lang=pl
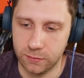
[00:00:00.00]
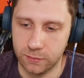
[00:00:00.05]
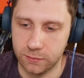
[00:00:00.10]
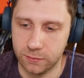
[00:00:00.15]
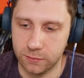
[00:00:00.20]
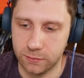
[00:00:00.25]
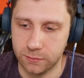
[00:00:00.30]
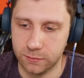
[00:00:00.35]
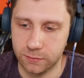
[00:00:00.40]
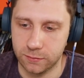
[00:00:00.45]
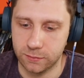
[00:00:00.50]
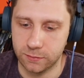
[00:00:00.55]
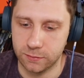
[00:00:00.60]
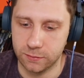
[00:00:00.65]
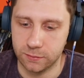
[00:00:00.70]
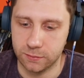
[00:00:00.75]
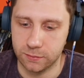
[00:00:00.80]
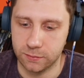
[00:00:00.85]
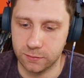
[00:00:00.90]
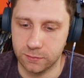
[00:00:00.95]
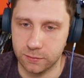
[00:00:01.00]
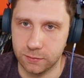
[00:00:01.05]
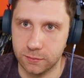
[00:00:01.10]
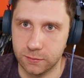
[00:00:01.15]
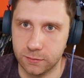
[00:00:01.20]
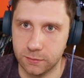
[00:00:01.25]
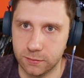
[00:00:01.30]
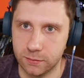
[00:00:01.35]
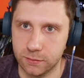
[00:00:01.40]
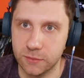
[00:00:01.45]
Yy, idźcie
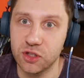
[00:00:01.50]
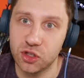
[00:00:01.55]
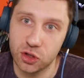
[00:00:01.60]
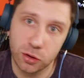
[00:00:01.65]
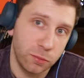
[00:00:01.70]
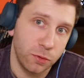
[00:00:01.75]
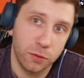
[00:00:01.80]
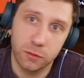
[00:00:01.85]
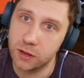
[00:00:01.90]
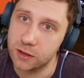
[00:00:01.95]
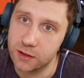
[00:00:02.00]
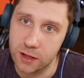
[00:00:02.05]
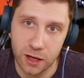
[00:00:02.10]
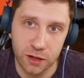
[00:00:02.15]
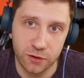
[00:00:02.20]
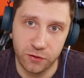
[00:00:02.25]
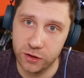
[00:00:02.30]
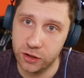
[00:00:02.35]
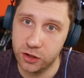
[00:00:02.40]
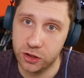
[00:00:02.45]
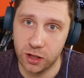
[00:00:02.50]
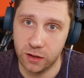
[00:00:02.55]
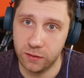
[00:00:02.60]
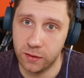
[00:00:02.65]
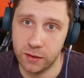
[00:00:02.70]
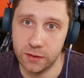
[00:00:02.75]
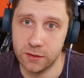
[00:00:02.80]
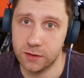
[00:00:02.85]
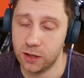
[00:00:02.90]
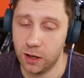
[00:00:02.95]
oglądać. Idźcie, bo jest na Netflixie,
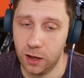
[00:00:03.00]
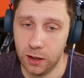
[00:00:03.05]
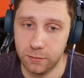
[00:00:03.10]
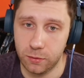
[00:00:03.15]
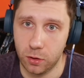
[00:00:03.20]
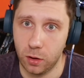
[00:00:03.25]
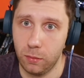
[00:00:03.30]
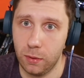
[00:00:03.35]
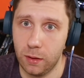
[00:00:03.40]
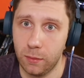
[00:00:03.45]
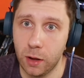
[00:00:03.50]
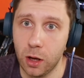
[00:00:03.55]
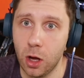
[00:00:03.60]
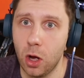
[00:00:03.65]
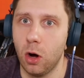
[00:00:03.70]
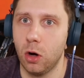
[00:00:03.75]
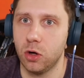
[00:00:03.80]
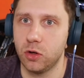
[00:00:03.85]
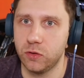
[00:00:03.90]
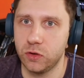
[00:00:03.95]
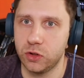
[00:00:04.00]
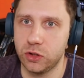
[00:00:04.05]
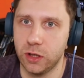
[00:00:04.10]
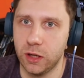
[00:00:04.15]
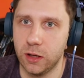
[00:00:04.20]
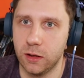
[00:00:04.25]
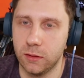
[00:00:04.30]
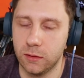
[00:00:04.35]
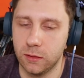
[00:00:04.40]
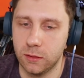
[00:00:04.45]
więc żaden problem.
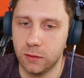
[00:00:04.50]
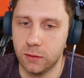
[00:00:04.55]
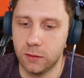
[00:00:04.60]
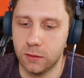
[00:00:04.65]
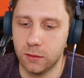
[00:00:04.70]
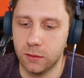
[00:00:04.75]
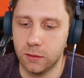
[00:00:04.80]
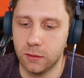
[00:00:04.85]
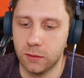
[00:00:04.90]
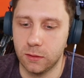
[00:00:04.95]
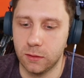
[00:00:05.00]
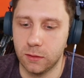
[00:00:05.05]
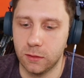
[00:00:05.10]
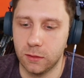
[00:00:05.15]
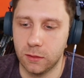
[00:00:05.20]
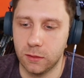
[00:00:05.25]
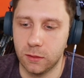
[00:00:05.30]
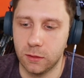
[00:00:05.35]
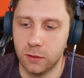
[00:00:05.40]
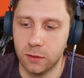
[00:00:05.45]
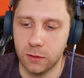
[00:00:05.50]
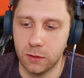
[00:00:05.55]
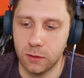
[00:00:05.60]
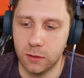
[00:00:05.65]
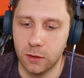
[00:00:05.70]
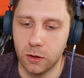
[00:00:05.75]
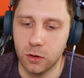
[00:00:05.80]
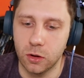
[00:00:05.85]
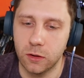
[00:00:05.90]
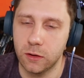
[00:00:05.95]
Oczywiście. Y, nawet nie musicie iść, po prostu
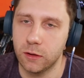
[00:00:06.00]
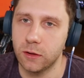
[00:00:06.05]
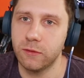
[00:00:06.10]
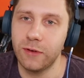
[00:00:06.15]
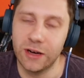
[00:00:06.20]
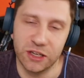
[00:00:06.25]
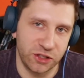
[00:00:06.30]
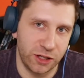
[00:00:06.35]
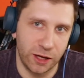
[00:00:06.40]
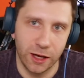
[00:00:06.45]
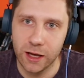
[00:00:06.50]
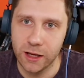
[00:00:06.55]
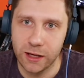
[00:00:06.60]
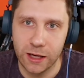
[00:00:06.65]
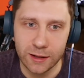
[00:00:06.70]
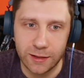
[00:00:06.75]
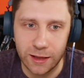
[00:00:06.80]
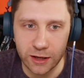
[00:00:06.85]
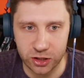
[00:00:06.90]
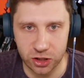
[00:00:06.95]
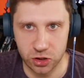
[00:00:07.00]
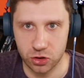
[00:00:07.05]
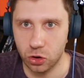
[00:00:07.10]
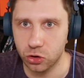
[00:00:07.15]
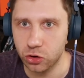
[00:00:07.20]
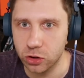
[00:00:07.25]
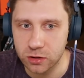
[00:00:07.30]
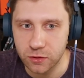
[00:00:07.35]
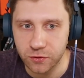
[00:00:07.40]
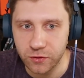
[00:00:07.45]
odpalcie no, Netflix. Właśnie, jedna rzecz, no
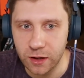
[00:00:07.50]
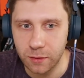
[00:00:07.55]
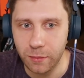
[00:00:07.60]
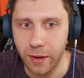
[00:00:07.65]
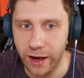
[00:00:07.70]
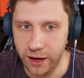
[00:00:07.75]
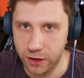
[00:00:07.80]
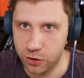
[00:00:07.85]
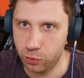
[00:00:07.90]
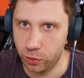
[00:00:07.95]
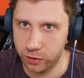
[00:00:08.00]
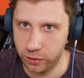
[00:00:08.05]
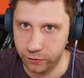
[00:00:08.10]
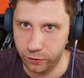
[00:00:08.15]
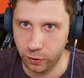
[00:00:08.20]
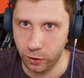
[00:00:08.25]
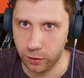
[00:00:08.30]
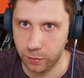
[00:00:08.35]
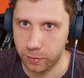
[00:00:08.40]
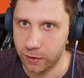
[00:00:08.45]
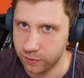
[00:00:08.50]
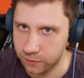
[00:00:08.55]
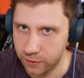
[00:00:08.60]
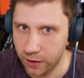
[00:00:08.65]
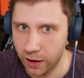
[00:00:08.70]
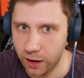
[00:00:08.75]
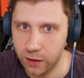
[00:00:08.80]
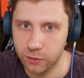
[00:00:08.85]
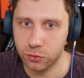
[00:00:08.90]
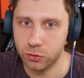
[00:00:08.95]
to jest film A24,
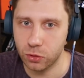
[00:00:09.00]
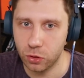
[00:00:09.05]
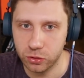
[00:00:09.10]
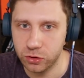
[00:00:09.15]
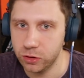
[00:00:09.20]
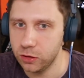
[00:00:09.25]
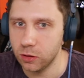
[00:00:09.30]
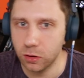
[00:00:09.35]
prawda? To no oni.